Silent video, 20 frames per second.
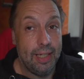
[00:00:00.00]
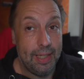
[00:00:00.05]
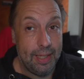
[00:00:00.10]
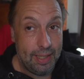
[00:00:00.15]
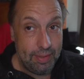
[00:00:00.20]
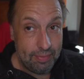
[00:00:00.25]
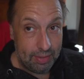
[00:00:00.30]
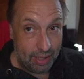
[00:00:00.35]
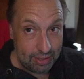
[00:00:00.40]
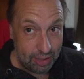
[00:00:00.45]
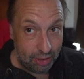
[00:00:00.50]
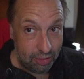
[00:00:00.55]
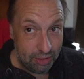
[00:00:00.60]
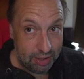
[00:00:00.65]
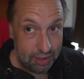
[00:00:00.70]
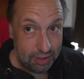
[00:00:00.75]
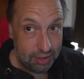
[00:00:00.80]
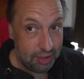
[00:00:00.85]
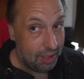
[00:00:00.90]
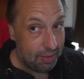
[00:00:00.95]
ich war
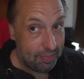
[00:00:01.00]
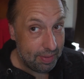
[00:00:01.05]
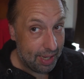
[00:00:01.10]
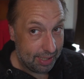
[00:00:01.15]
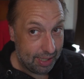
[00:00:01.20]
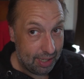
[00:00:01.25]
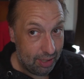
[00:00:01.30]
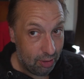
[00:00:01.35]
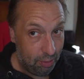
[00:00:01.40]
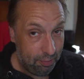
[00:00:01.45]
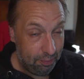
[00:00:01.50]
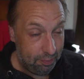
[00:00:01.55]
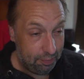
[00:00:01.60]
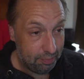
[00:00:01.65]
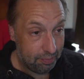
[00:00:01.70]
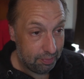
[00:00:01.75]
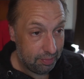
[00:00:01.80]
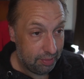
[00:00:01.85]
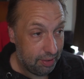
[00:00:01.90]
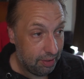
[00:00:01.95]
draußen, ich wäre
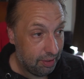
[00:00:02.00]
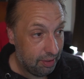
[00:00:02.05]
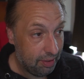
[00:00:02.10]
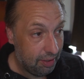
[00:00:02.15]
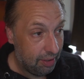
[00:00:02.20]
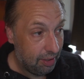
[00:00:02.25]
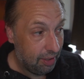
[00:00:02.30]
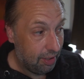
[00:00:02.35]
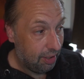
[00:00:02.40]
gelaufen. Ja?